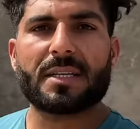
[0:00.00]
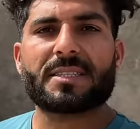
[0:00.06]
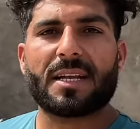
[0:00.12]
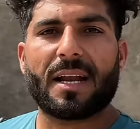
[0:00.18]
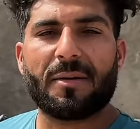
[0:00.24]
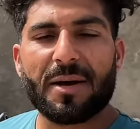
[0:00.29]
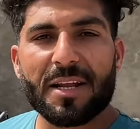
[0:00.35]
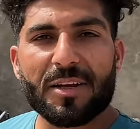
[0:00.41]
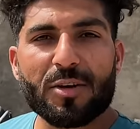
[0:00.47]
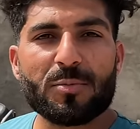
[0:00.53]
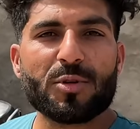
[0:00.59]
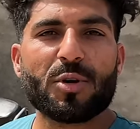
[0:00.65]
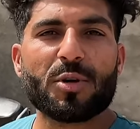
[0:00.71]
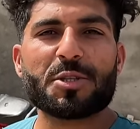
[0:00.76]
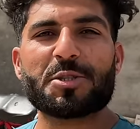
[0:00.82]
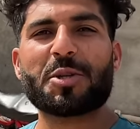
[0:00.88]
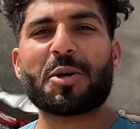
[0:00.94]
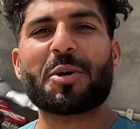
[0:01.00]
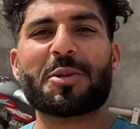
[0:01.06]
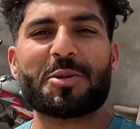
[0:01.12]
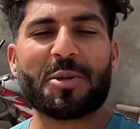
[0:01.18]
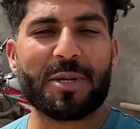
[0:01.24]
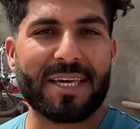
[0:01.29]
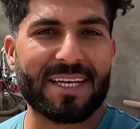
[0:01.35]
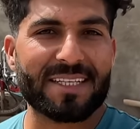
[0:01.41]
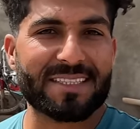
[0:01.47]
अस्सलाम वालेकुम दोस्तों
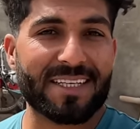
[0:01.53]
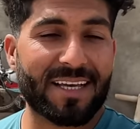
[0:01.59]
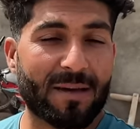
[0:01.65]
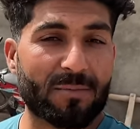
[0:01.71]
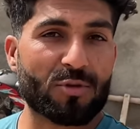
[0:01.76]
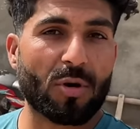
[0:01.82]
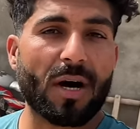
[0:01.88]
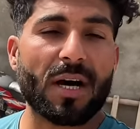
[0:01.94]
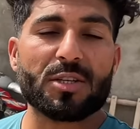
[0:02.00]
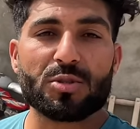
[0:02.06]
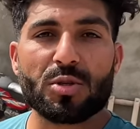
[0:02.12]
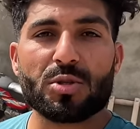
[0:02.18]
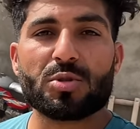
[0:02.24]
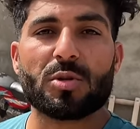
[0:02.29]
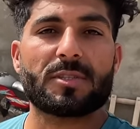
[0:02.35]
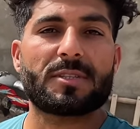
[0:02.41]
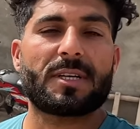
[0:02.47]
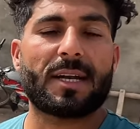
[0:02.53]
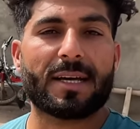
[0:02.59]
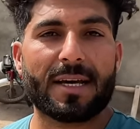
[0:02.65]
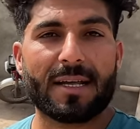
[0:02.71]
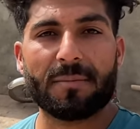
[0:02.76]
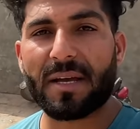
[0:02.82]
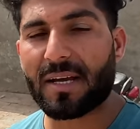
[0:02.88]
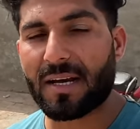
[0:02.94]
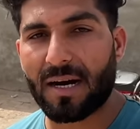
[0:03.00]
तो कैसे है अब तो आज दोस्तों जरा घर
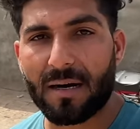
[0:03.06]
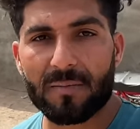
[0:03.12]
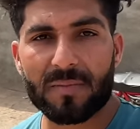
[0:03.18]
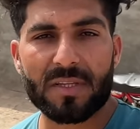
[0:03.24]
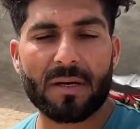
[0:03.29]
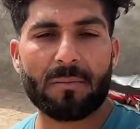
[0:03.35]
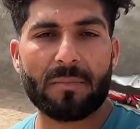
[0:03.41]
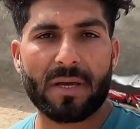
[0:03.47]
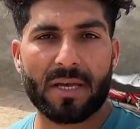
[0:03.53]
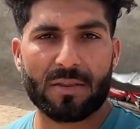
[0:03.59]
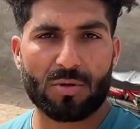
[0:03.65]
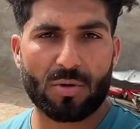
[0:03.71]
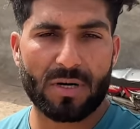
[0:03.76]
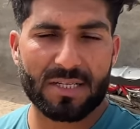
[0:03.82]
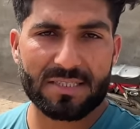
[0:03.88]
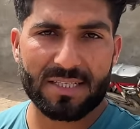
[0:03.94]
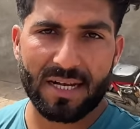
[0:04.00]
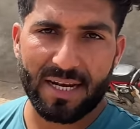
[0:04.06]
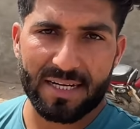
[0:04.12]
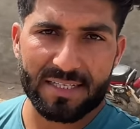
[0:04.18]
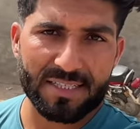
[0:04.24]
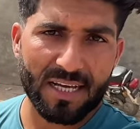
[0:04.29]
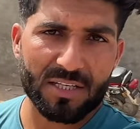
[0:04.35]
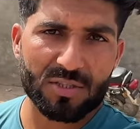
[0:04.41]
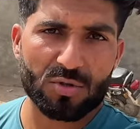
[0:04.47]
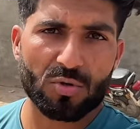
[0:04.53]
में काम था मैं थोड़ा सा लेट
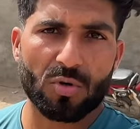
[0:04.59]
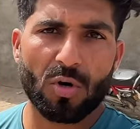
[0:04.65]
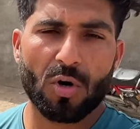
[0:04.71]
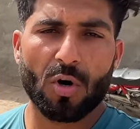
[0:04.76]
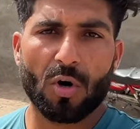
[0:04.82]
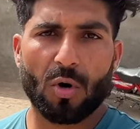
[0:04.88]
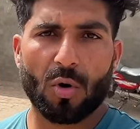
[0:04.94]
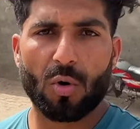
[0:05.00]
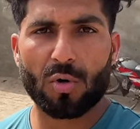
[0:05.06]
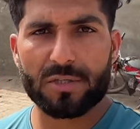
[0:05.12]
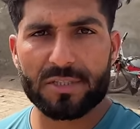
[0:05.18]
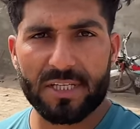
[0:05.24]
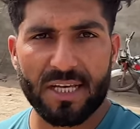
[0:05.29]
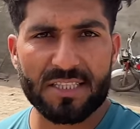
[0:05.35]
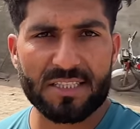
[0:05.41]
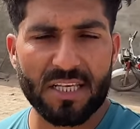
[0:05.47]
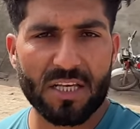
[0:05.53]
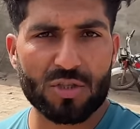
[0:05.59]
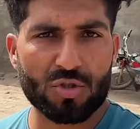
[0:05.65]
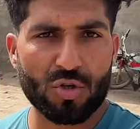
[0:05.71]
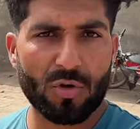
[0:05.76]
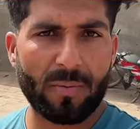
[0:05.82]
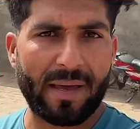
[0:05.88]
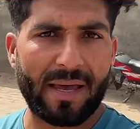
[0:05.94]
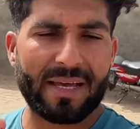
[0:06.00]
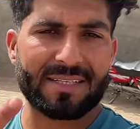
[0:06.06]
आया जू और जैसे ही
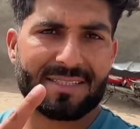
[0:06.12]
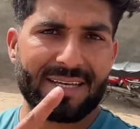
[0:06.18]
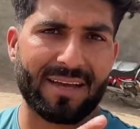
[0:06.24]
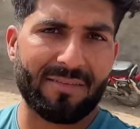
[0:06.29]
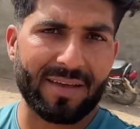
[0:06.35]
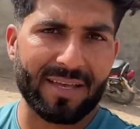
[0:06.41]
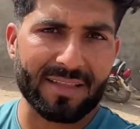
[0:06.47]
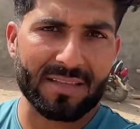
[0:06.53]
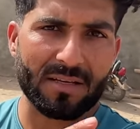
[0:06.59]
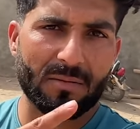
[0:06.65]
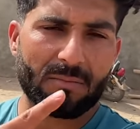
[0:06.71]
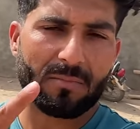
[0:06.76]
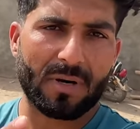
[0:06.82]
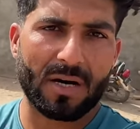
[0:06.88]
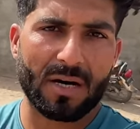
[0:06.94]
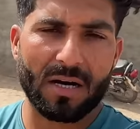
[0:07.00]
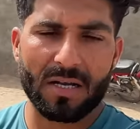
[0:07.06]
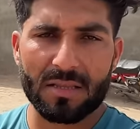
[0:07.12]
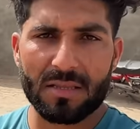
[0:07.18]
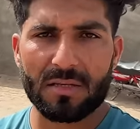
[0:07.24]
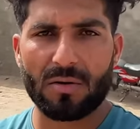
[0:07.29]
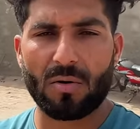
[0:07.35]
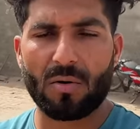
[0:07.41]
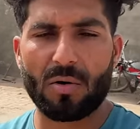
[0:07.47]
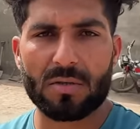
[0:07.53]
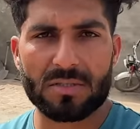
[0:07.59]
जू में आए जावेद महद
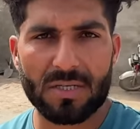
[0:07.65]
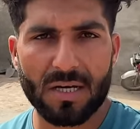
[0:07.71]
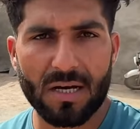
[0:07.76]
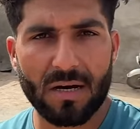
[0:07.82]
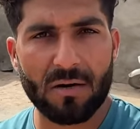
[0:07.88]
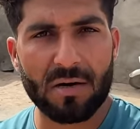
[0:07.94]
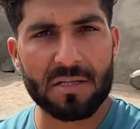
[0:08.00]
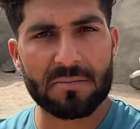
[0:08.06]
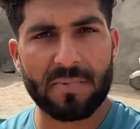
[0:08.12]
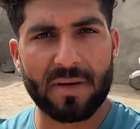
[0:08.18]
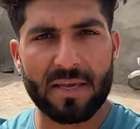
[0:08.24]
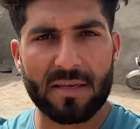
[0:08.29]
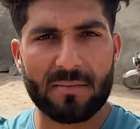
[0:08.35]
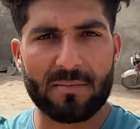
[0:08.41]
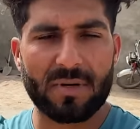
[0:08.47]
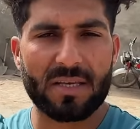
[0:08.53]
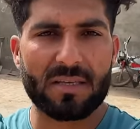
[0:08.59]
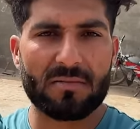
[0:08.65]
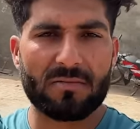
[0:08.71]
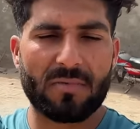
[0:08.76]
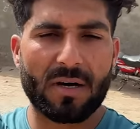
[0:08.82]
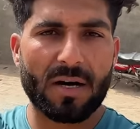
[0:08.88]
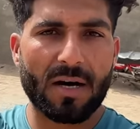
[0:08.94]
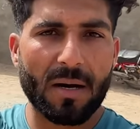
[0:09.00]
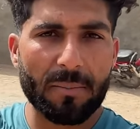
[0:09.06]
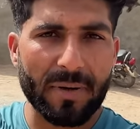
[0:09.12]
और सखावत भाई भाई
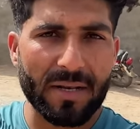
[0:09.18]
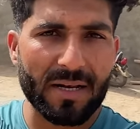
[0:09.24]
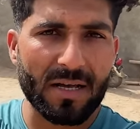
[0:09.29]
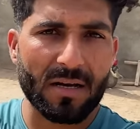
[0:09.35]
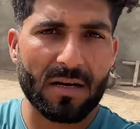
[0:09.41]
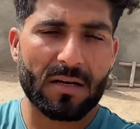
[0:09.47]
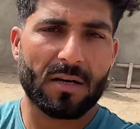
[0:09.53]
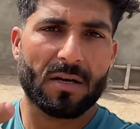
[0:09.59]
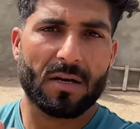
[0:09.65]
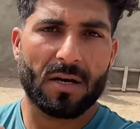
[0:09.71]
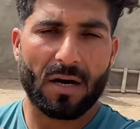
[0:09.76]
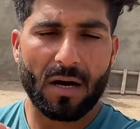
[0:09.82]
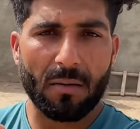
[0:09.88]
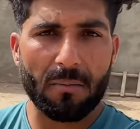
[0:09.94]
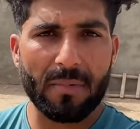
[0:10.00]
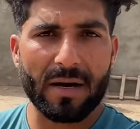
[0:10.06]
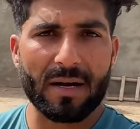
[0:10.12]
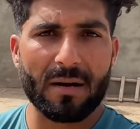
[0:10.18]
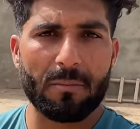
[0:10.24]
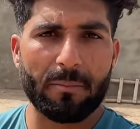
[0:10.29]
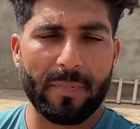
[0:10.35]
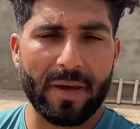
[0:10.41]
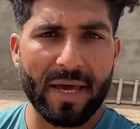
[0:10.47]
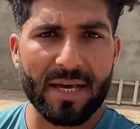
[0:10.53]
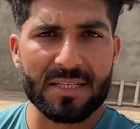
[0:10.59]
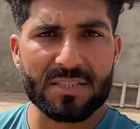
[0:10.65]
वहाँ पे ना हमारा
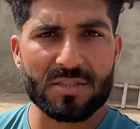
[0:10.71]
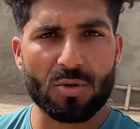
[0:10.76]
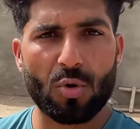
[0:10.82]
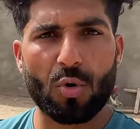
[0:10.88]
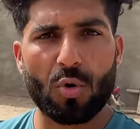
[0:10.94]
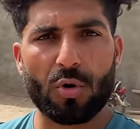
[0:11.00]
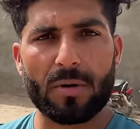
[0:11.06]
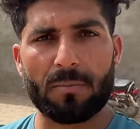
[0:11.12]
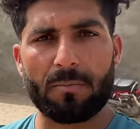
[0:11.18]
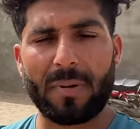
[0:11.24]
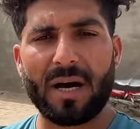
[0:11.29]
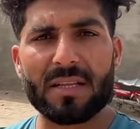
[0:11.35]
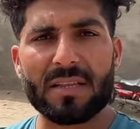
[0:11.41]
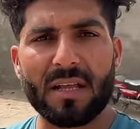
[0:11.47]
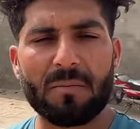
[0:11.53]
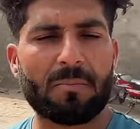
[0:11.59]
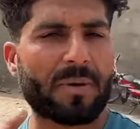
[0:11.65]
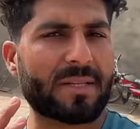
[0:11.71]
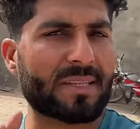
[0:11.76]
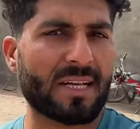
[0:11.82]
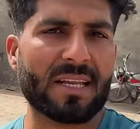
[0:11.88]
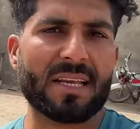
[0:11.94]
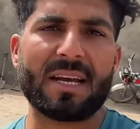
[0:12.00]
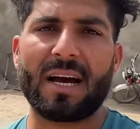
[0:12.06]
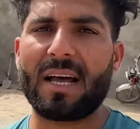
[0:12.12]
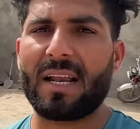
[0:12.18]
मैक्स और बादल पता
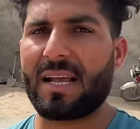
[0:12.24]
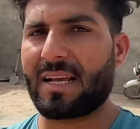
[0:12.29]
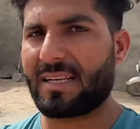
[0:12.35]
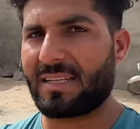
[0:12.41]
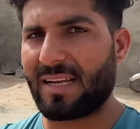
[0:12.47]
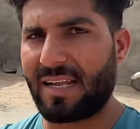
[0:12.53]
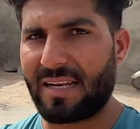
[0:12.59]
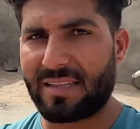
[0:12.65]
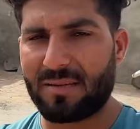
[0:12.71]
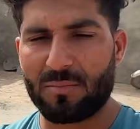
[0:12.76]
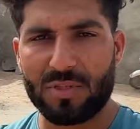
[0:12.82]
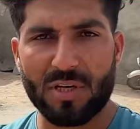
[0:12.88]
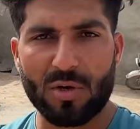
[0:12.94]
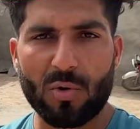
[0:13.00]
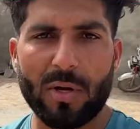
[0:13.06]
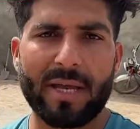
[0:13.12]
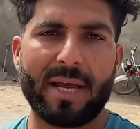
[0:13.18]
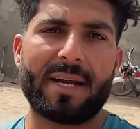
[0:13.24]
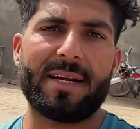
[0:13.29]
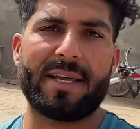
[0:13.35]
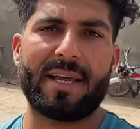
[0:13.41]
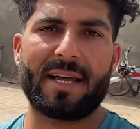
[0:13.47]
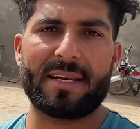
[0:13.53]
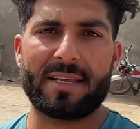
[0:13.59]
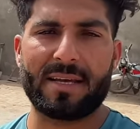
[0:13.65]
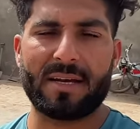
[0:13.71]
नहीं कहाँ लेके जा रहे थे मुझे कोई
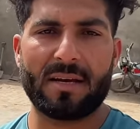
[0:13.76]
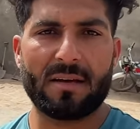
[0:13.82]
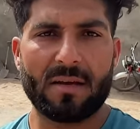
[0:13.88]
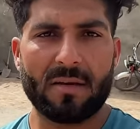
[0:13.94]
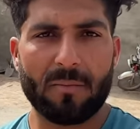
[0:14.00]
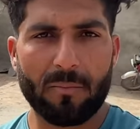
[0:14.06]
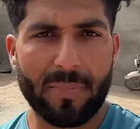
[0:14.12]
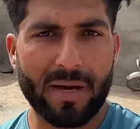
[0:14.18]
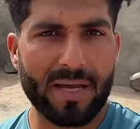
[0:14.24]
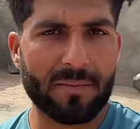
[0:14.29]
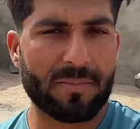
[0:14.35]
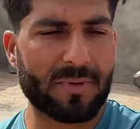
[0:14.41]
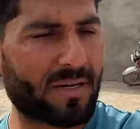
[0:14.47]
आइडिया नहीं है भाई